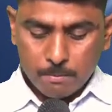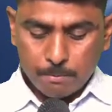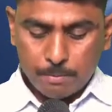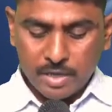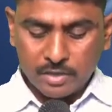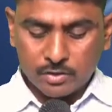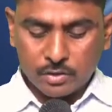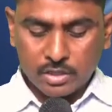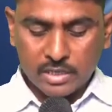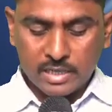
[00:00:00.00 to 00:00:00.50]

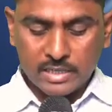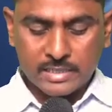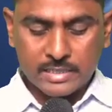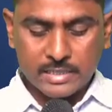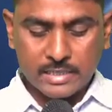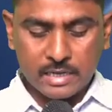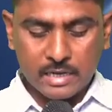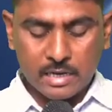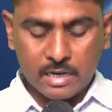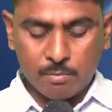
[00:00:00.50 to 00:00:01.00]
పేతురు
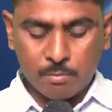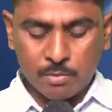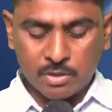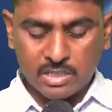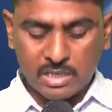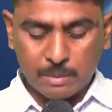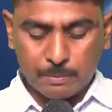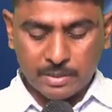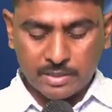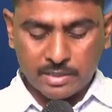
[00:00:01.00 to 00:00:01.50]
రాసిన
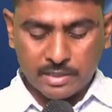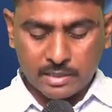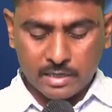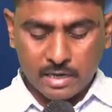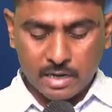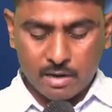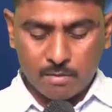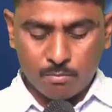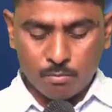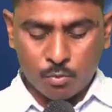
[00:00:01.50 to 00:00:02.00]
మొదటి పత్రిక
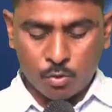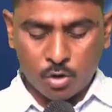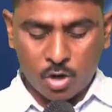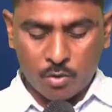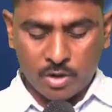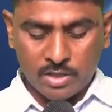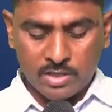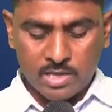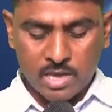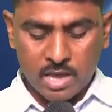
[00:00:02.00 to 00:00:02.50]

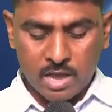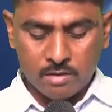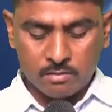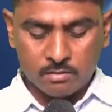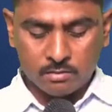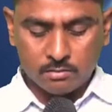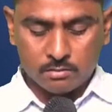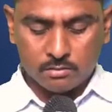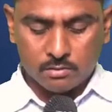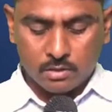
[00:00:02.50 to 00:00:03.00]
మూడవ అధ్యాయం
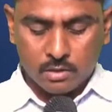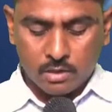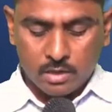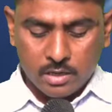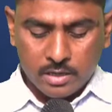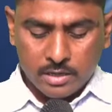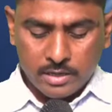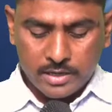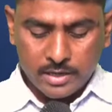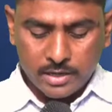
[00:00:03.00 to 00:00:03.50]

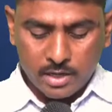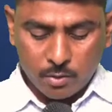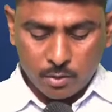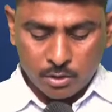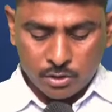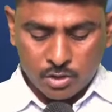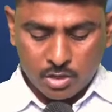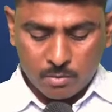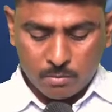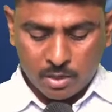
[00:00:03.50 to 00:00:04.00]
ఏడవ
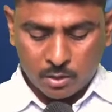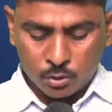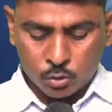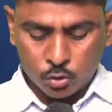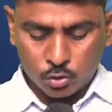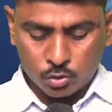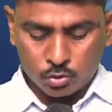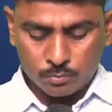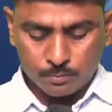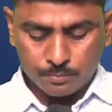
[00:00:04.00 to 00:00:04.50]
వచ్చిన మనం
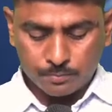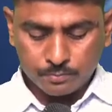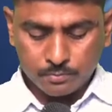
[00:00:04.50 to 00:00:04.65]
చూద్దాం